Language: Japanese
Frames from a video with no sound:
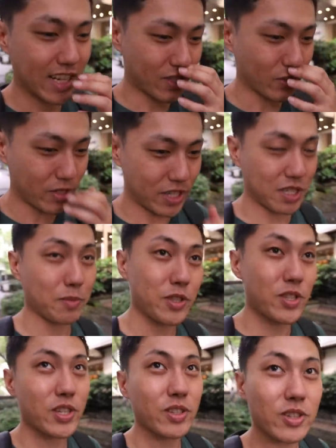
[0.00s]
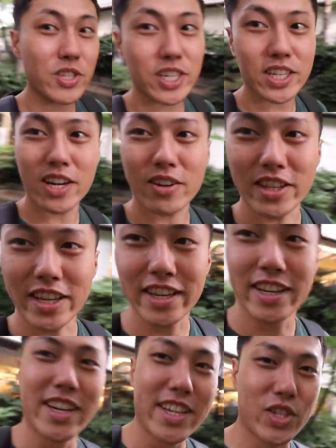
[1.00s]
いやそれにしても梅雨の時期なのに
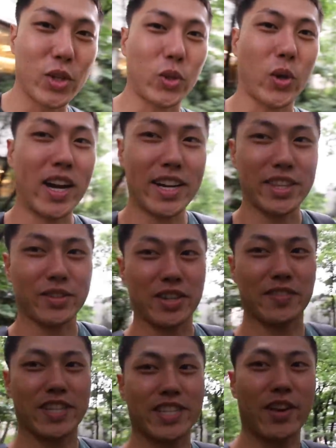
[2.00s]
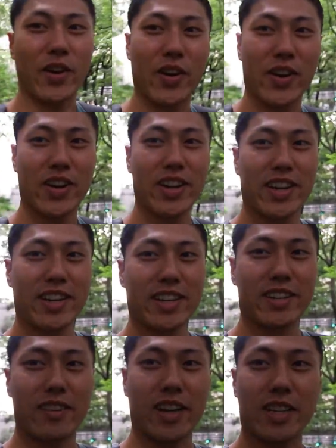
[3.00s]
ちょっと晴れてくれましたよわ
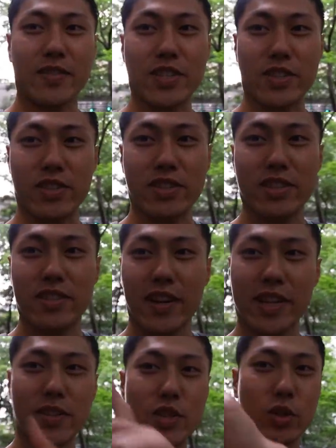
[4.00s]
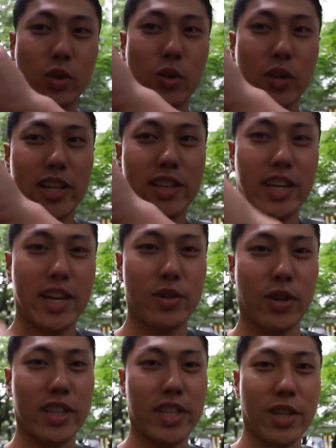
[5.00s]
かりますわかりますちょっとここら辺太
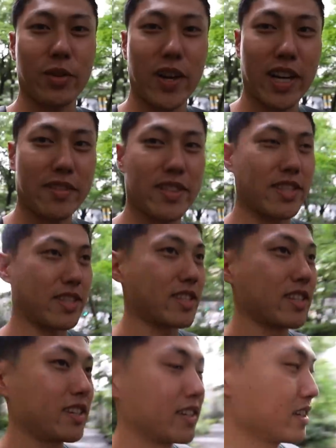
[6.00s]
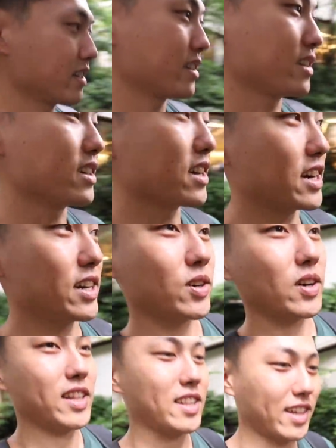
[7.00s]
陽が出てるのわかりますいやよ
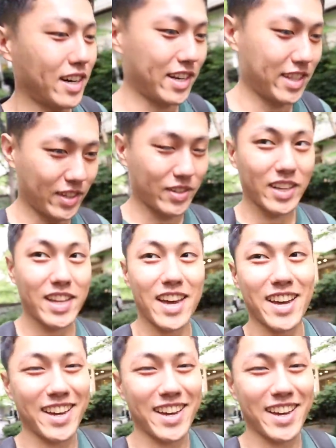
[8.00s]
かった晴れてくれて